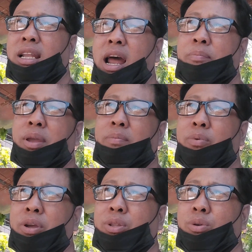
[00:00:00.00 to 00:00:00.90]
dropping
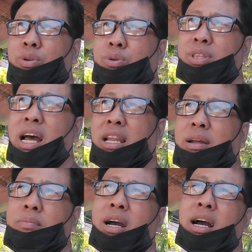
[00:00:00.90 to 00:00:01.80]
point o yung daan
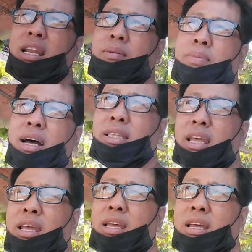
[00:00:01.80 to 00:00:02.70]
ng mga kalapate